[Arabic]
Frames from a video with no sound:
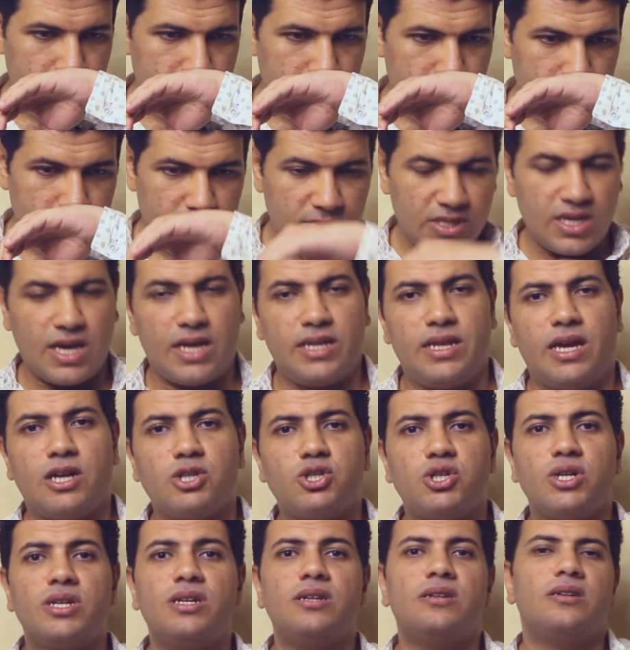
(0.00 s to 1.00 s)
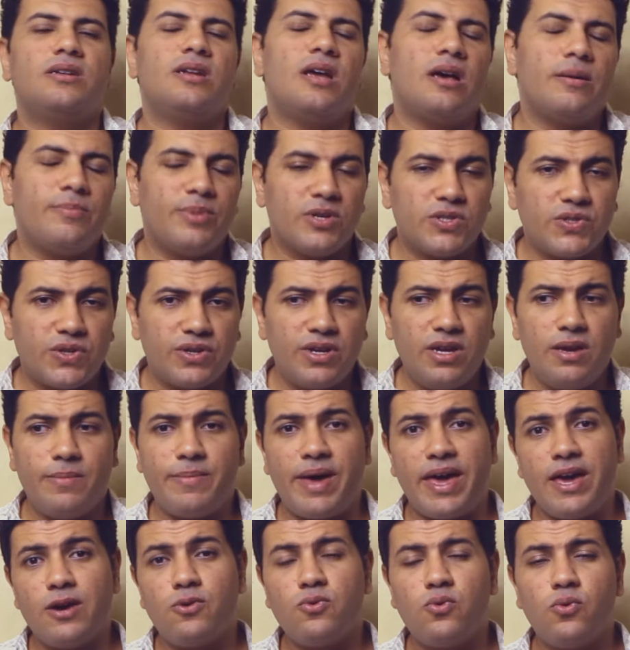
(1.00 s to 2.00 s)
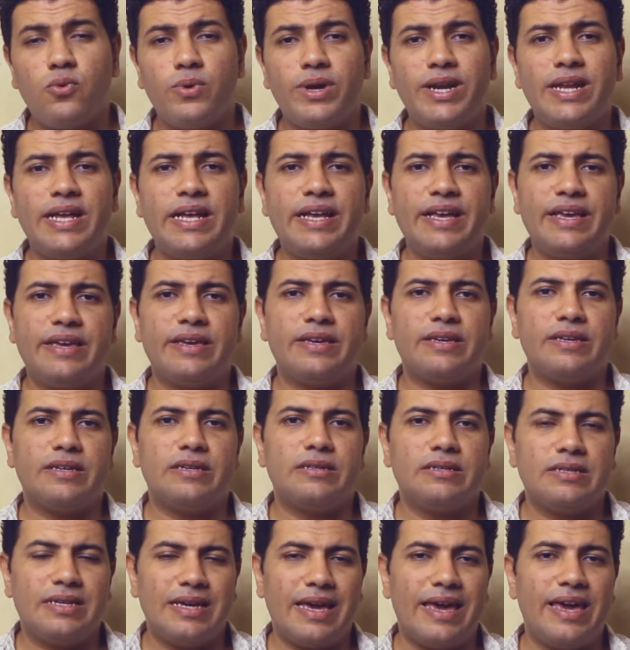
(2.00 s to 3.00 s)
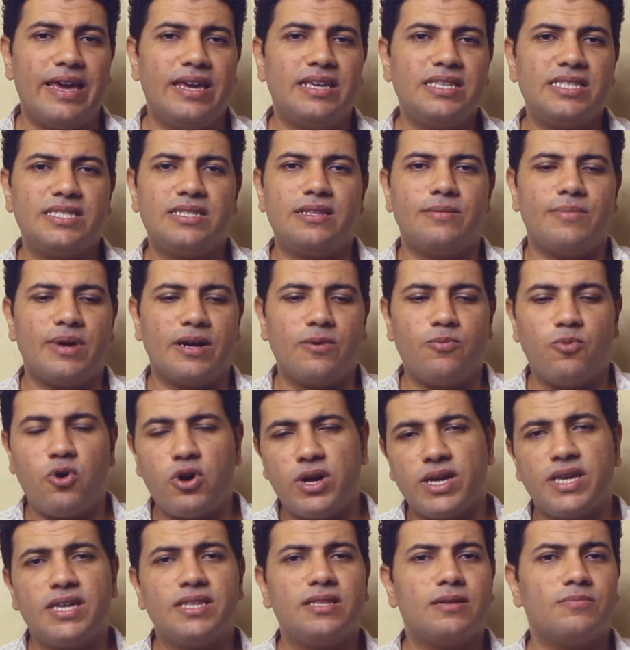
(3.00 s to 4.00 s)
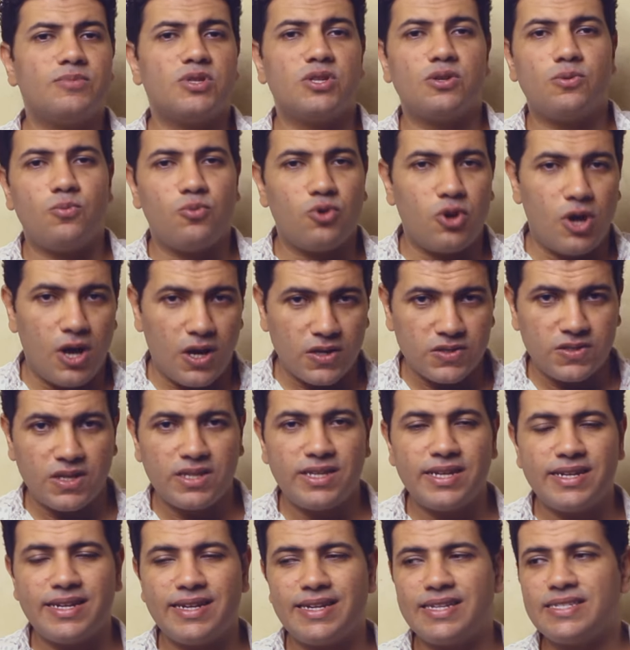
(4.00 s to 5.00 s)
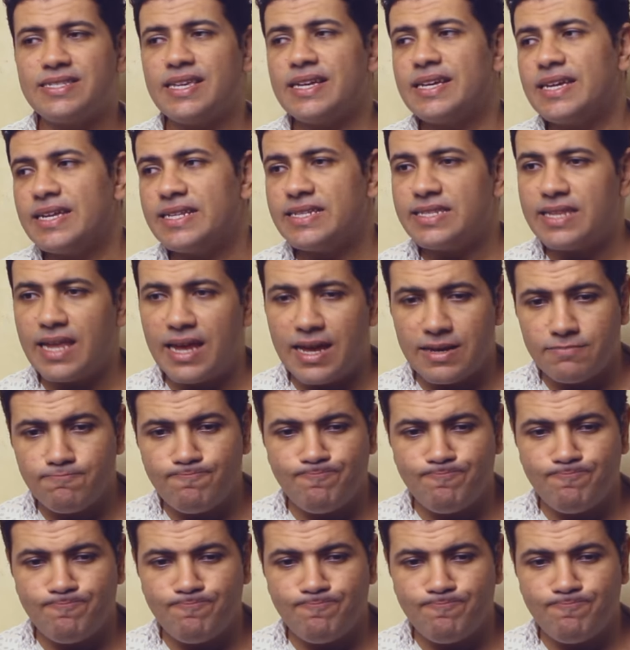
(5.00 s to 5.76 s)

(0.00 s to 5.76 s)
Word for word: يعني عشان ابقى صريح معاكم وانا إيه، جهزت مجموعه كده من الملاحظات اللي انا سجلتها